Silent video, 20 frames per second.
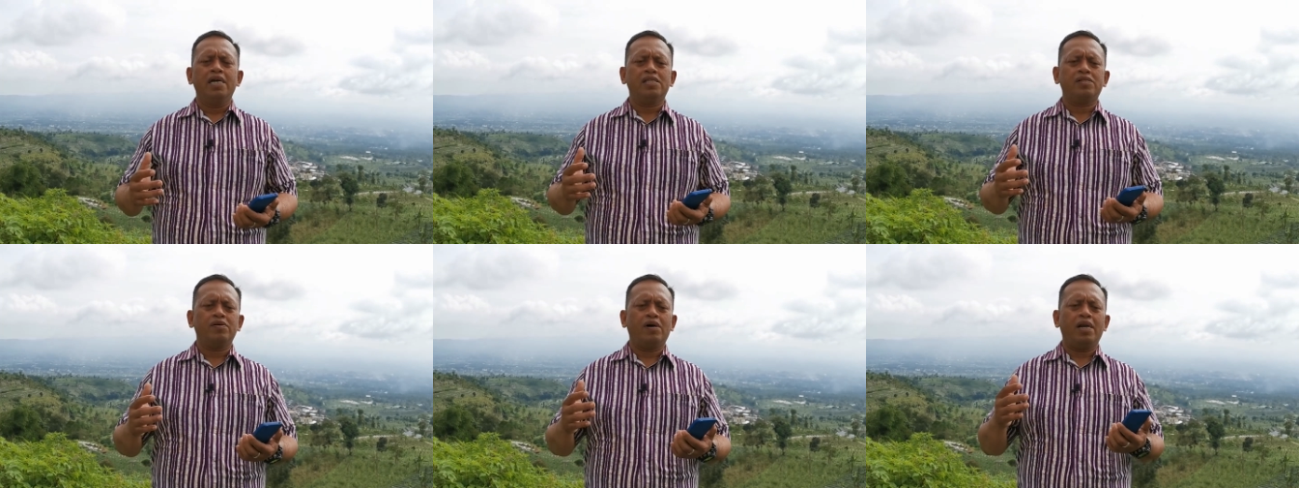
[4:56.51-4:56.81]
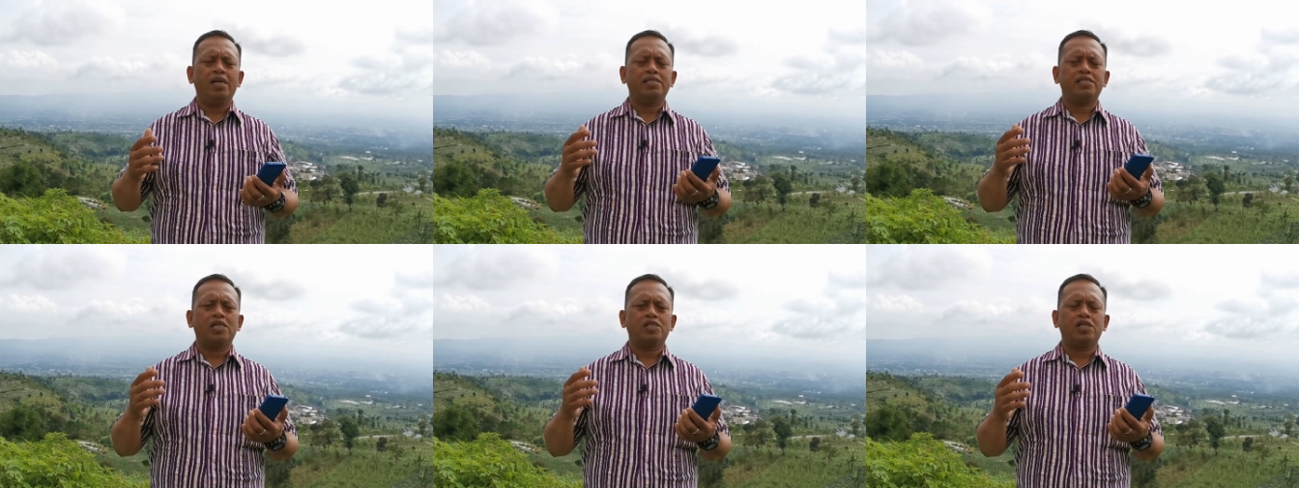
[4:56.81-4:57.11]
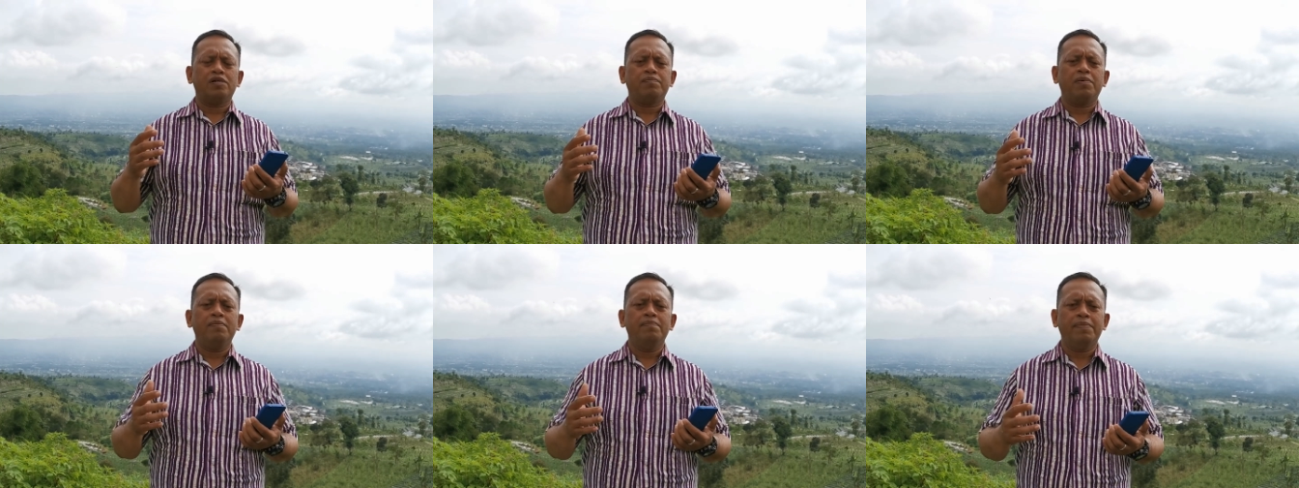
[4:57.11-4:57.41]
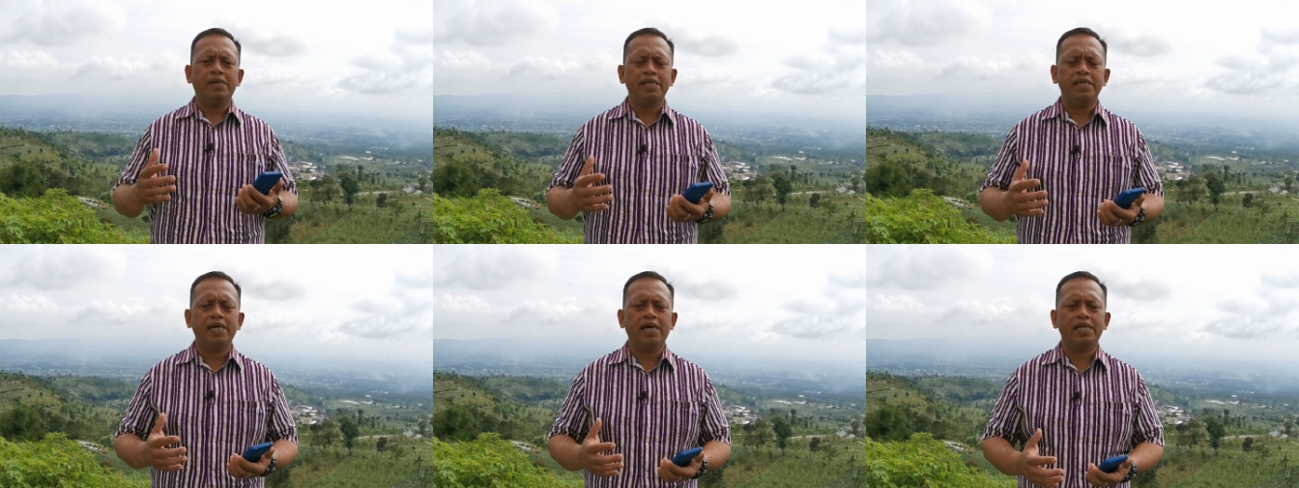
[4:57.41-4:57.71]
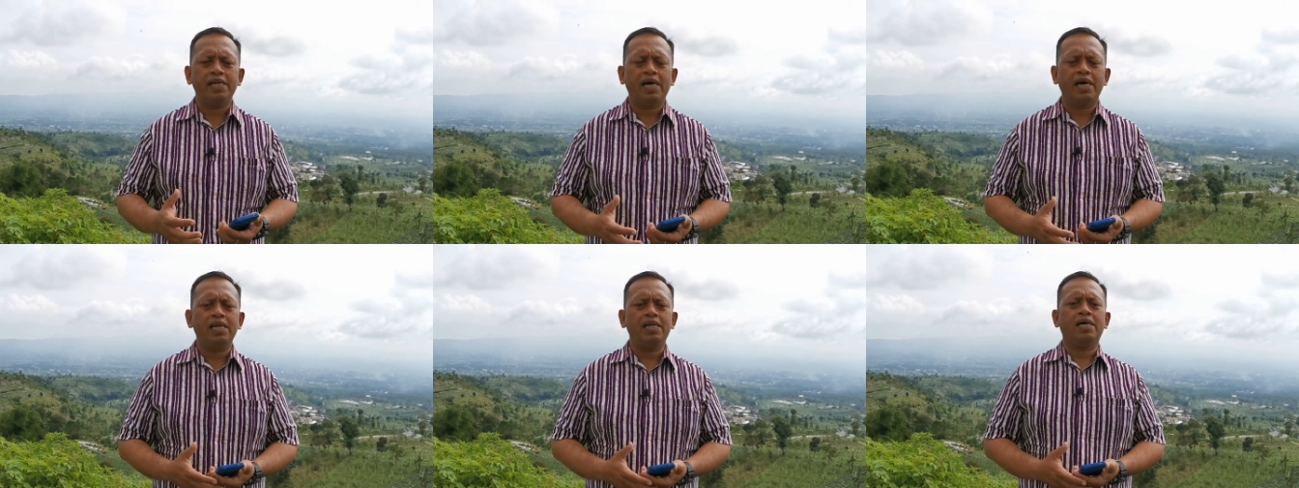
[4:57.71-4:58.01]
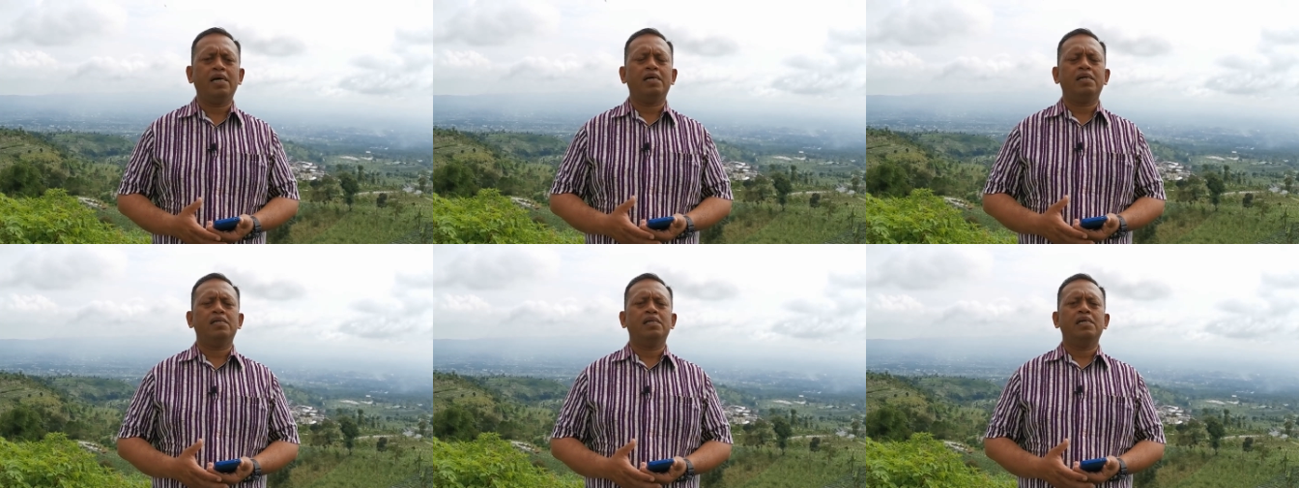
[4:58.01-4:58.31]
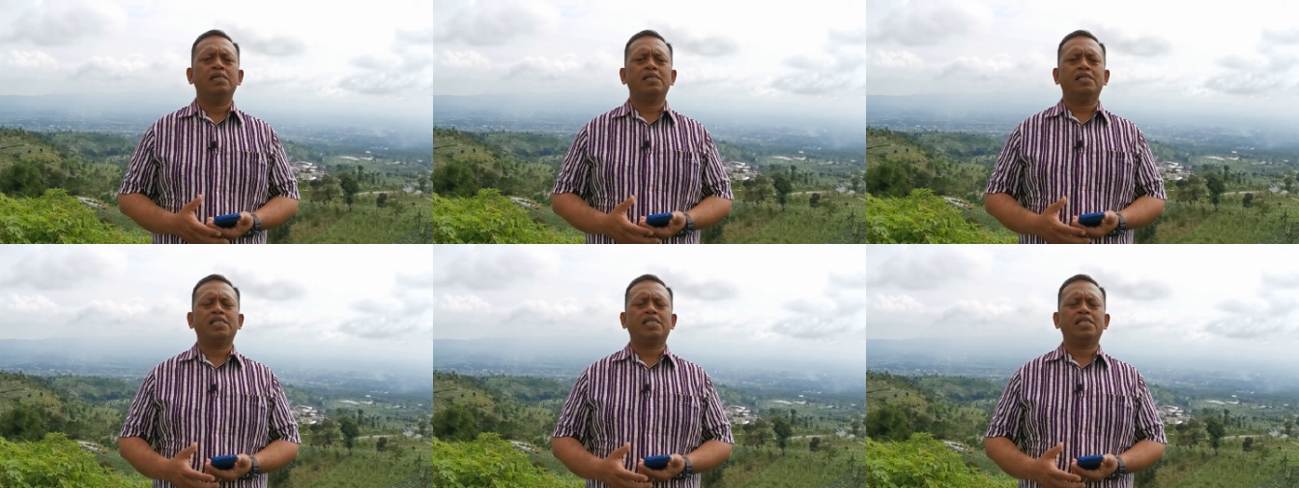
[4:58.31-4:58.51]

itu adalah satu pemberian Allah.